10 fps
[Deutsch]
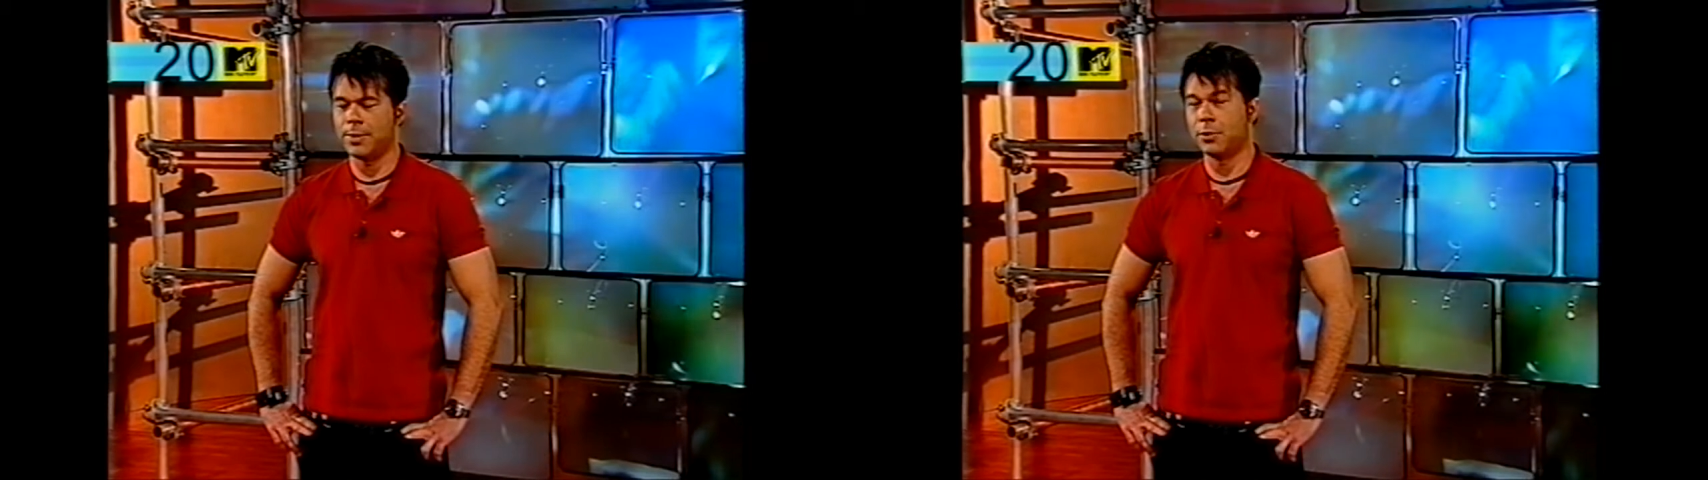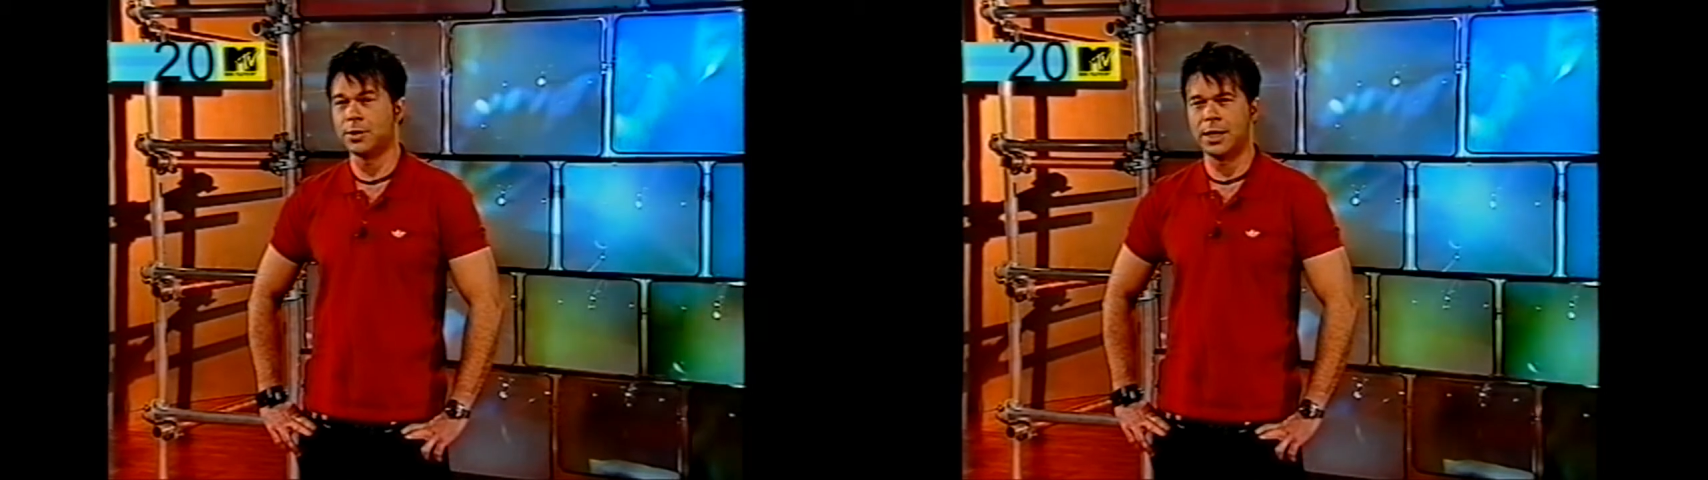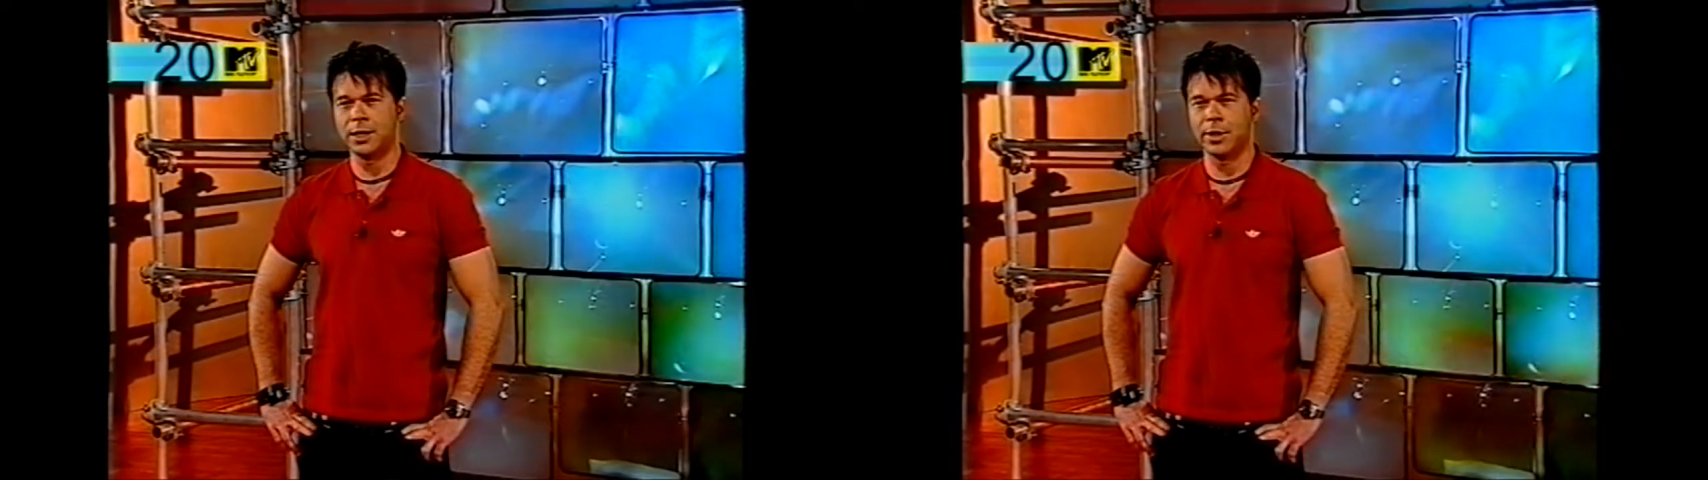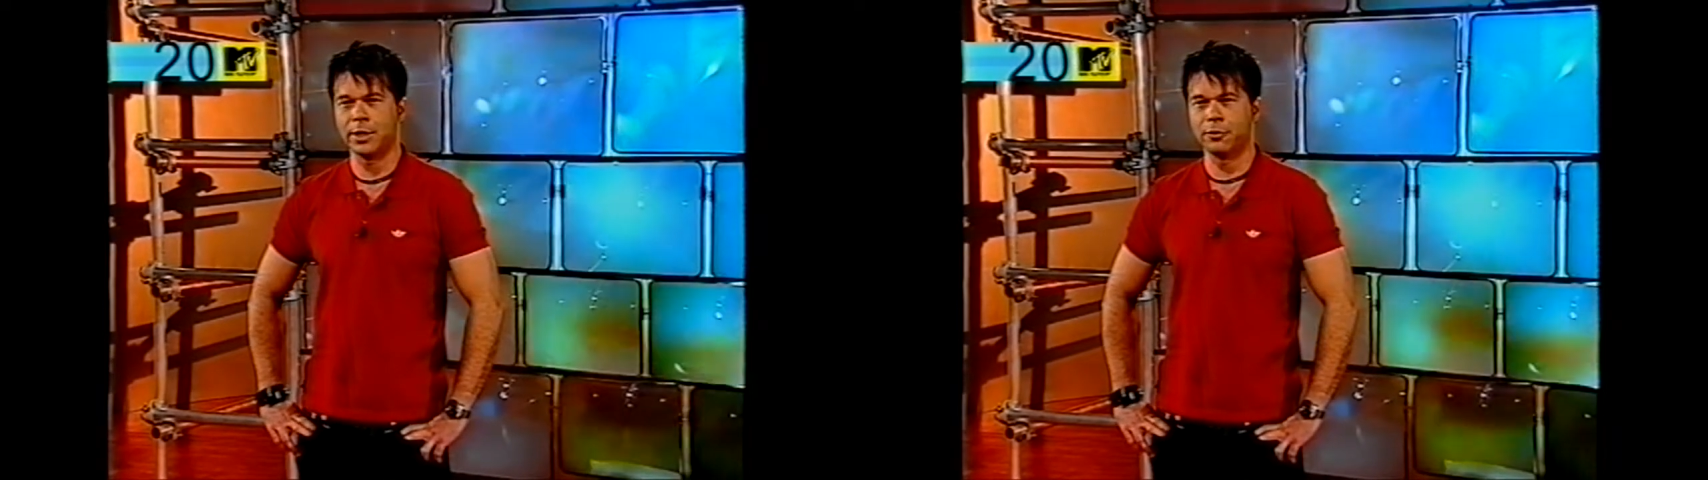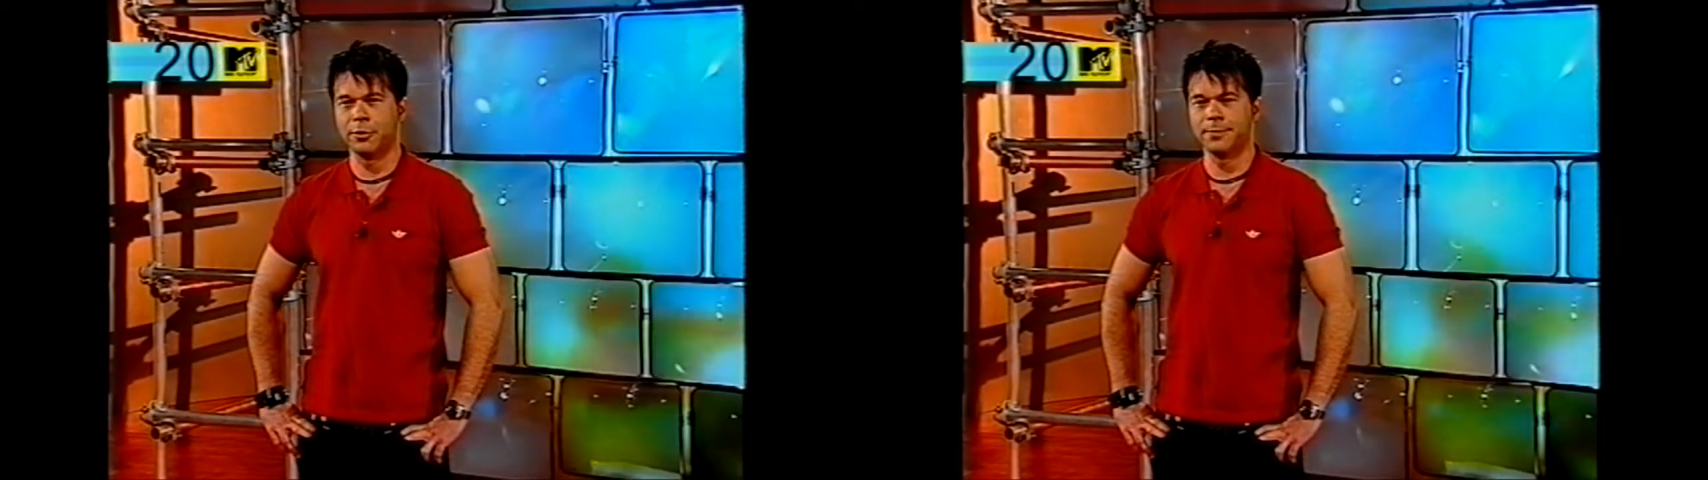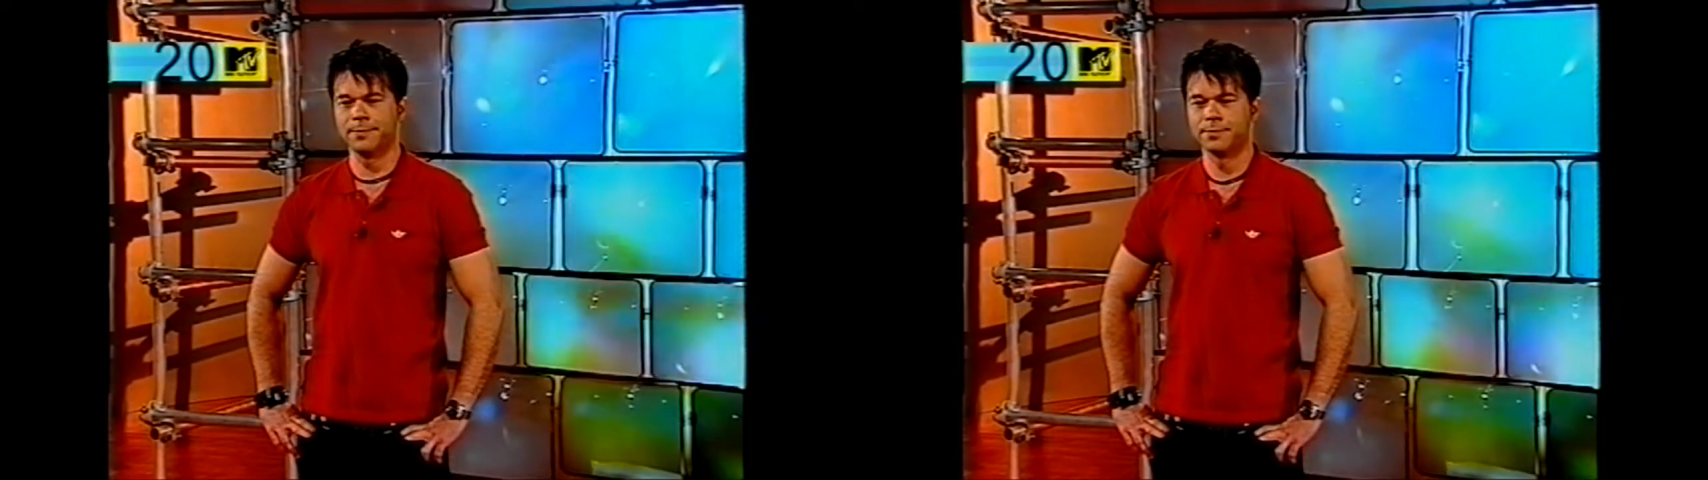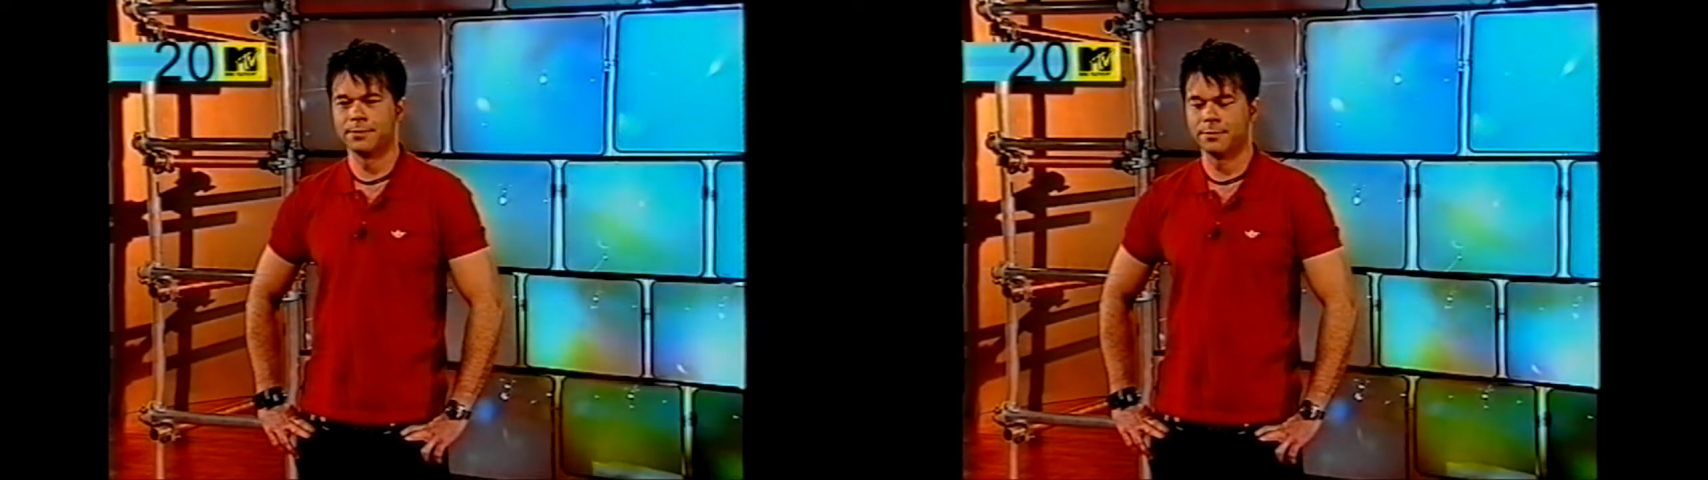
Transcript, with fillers: mein Hotel nicht mehr gefunden,